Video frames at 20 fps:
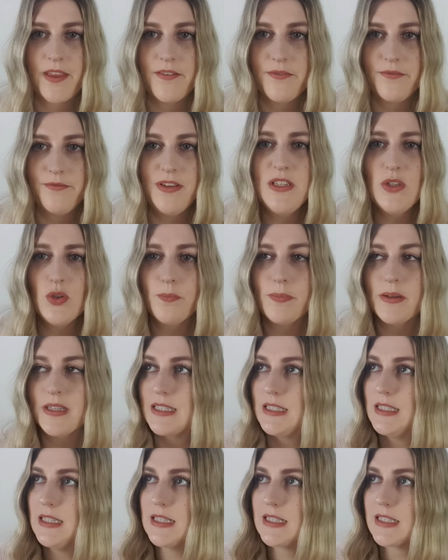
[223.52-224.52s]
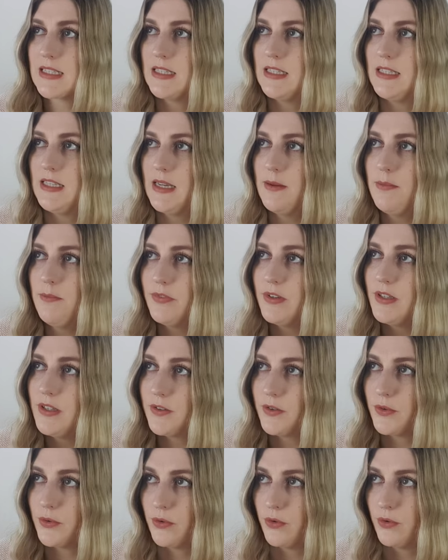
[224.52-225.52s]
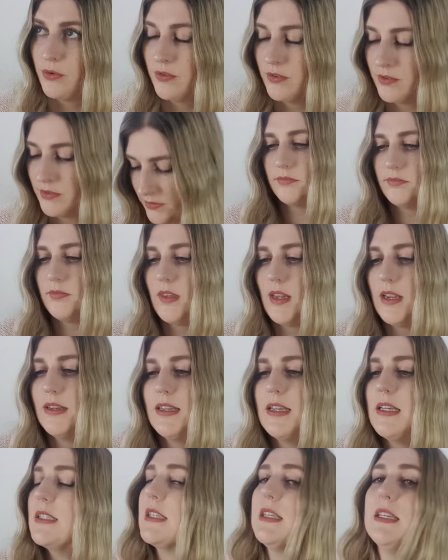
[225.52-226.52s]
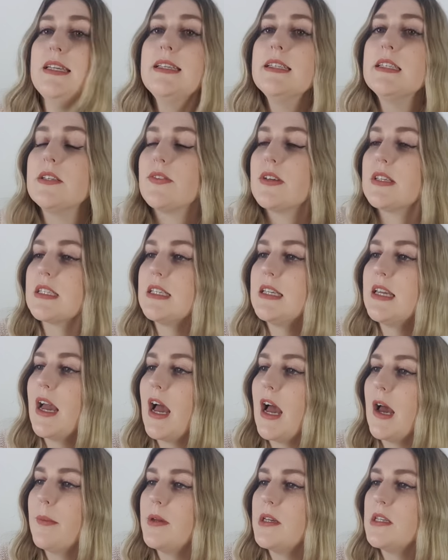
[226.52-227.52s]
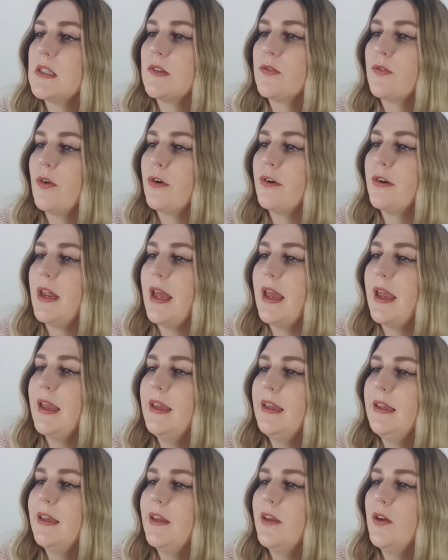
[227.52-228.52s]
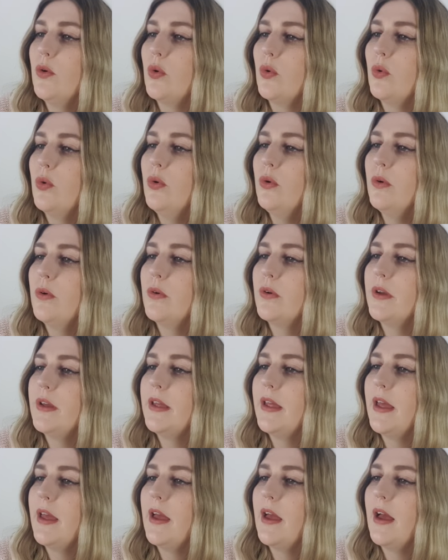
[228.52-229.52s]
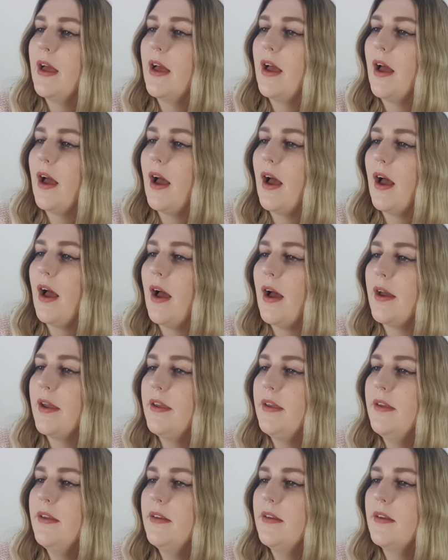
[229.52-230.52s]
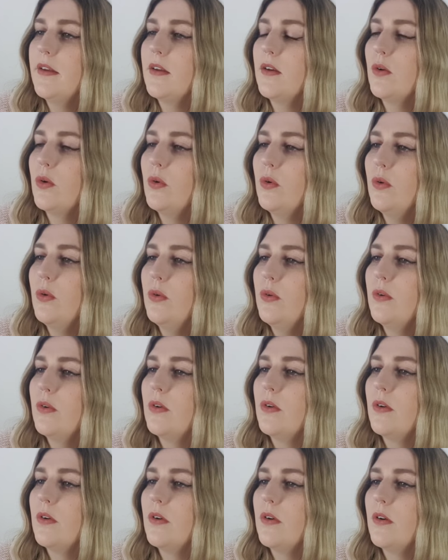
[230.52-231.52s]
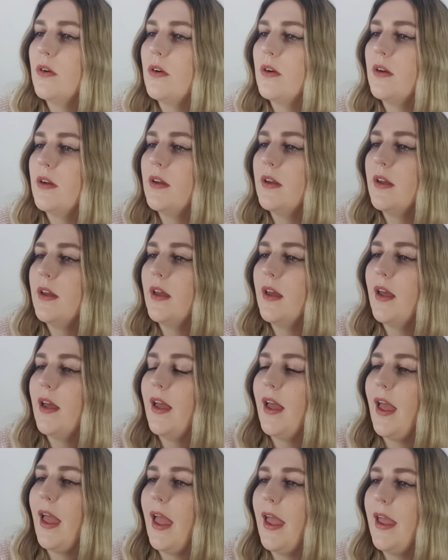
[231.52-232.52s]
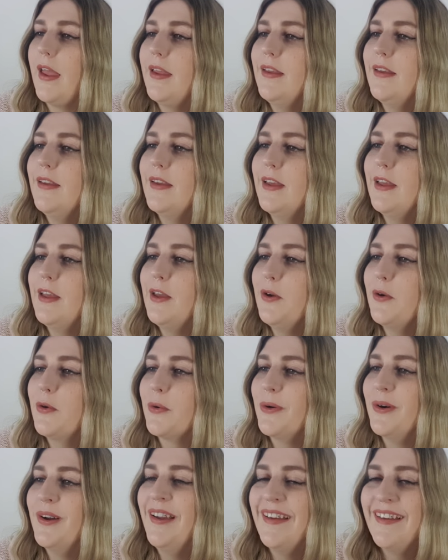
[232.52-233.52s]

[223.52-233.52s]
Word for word: Wieso passiert es in jedem Video? Das nächste, was ich hier habe, ist von Ayeko. Aiko? Ayeko.